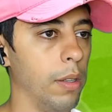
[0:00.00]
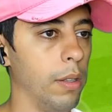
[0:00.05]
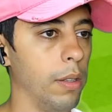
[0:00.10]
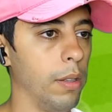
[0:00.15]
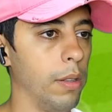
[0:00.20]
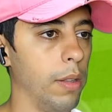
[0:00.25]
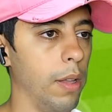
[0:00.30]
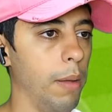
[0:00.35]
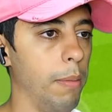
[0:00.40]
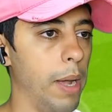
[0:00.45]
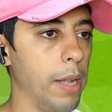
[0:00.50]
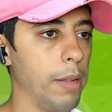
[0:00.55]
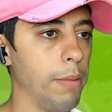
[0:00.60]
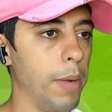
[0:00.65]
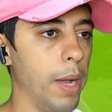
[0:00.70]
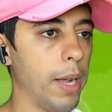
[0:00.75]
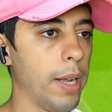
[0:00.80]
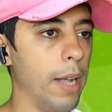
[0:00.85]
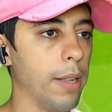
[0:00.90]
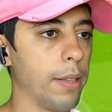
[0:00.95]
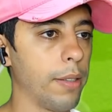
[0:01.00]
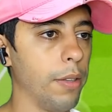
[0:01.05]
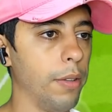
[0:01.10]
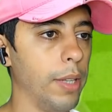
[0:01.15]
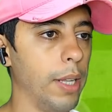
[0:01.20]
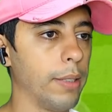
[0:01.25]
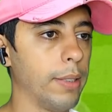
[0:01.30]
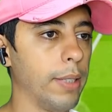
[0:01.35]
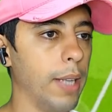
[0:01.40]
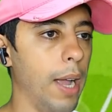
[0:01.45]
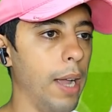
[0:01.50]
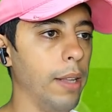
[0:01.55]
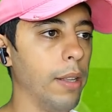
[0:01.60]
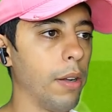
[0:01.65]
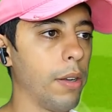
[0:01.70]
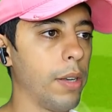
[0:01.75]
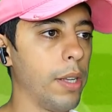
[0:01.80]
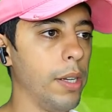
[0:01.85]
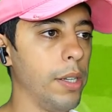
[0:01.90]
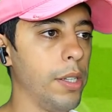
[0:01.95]
Tem mais marcação na saída,
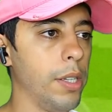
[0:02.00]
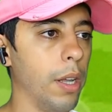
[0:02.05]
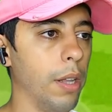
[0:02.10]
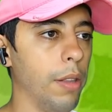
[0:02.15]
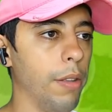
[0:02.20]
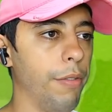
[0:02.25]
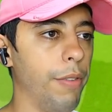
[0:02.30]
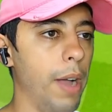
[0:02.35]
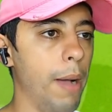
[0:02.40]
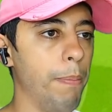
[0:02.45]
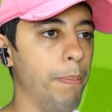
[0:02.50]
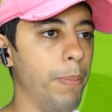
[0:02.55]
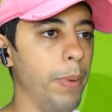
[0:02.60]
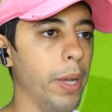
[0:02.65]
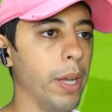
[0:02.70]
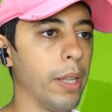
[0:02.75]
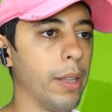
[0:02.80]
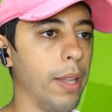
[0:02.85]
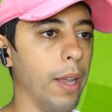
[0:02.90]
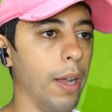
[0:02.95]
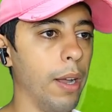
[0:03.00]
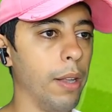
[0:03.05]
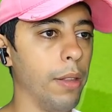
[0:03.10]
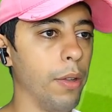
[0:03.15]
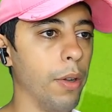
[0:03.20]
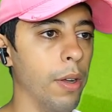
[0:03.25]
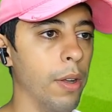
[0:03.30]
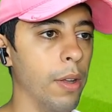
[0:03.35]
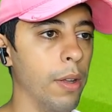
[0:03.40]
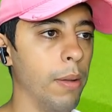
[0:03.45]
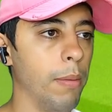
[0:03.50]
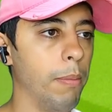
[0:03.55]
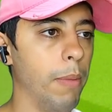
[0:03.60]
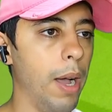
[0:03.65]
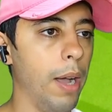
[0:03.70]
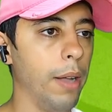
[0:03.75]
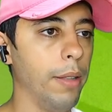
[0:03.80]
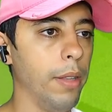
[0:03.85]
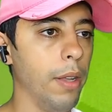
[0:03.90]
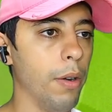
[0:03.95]
o Cristiano vai apertando,
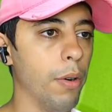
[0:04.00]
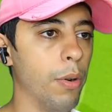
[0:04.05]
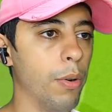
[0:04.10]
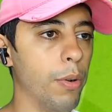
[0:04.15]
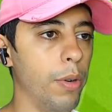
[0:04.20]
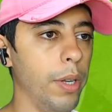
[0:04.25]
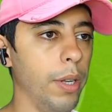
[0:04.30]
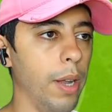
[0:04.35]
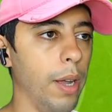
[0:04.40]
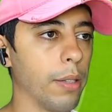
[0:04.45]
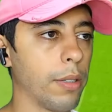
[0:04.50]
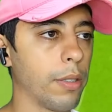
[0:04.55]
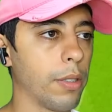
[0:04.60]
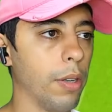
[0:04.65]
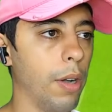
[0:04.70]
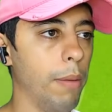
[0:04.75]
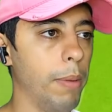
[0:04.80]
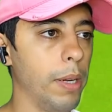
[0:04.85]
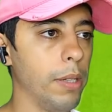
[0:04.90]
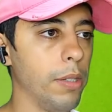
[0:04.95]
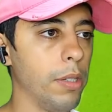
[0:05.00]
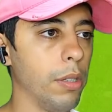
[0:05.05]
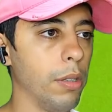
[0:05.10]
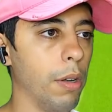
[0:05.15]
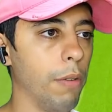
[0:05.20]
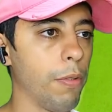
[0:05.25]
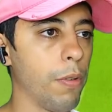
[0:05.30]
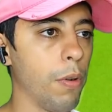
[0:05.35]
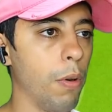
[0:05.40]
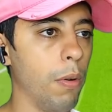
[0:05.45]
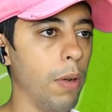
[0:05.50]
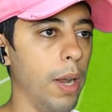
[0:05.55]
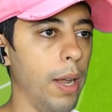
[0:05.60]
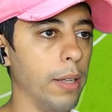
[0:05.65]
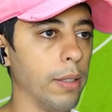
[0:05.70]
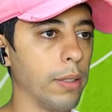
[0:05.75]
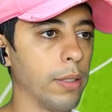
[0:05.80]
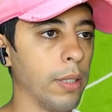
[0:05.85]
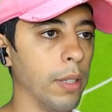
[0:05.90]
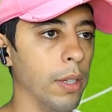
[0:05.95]
mas deu ruim, né? Sobra de novo com o
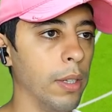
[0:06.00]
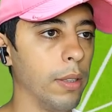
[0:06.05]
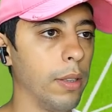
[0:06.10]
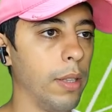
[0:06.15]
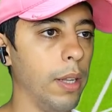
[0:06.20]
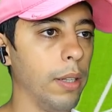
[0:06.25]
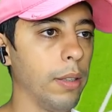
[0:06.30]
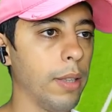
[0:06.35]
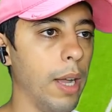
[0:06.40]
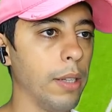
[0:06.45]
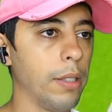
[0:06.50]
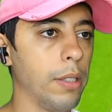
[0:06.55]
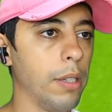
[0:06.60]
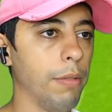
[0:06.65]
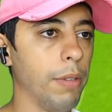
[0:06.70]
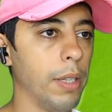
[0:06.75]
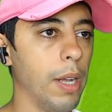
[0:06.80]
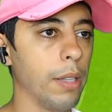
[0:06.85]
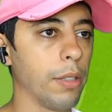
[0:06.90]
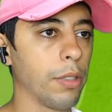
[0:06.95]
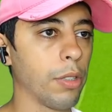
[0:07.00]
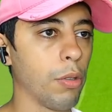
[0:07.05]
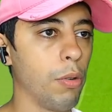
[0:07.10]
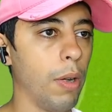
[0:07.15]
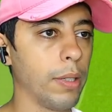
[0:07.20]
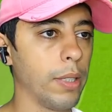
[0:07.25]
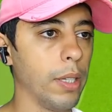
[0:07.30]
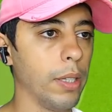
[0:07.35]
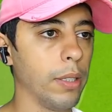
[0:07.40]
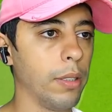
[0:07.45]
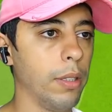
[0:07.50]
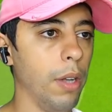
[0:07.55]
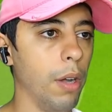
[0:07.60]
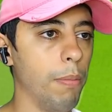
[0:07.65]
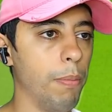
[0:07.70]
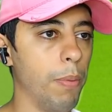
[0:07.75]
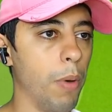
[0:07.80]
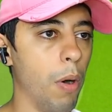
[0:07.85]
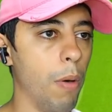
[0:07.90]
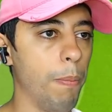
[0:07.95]
Lenzo. Tentativa nas costas deu
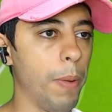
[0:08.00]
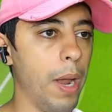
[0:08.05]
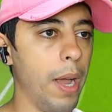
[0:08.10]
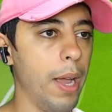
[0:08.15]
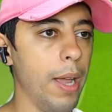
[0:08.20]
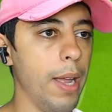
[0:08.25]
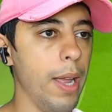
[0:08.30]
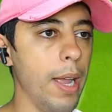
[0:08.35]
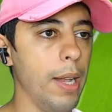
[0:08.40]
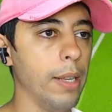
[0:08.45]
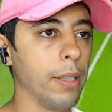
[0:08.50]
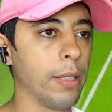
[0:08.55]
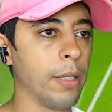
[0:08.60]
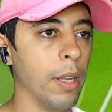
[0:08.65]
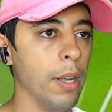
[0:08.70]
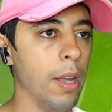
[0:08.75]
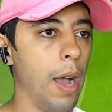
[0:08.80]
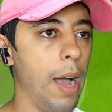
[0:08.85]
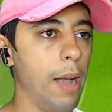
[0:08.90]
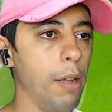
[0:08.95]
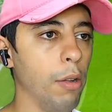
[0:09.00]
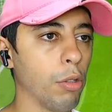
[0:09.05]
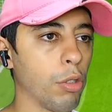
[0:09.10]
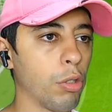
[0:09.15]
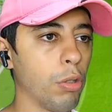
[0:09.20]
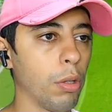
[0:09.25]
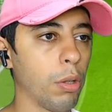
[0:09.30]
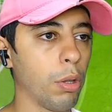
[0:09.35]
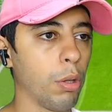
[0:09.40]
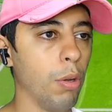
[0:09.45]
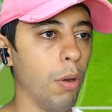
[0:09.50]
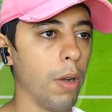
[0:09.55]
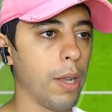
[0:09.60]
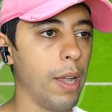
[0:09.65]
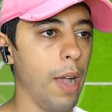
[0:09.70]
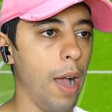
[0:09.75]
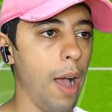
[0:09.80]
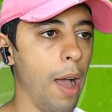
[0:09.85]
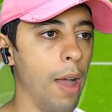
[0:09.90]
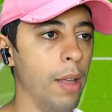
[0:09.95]
bom para eles. Aí o
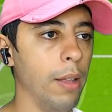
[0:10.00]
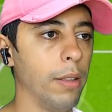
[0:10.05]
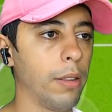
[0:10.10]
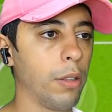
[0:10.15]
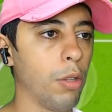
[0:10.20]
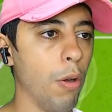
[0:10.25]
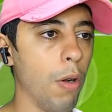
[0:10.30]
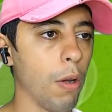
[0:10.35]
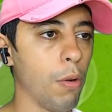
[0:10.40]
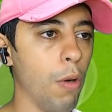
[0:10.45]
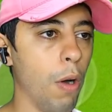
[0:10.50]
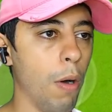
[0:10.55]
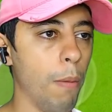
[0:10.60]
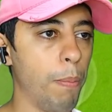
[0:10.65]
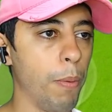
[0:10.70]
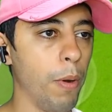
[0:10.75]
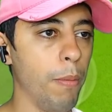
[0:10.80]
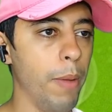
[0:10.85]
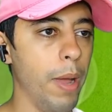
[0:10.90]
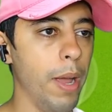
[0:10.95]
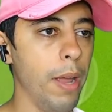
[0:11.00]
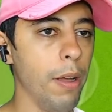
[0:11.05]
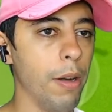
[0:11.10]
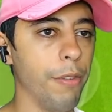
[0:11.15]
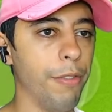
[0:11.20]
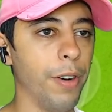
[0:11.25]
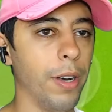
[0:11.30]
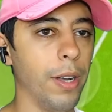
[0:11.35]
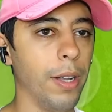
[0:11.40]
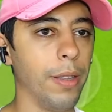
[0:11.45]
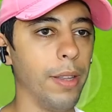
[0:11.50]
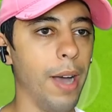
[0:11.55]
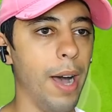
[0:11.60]
Sotoca Tocou pro meio, Wanda.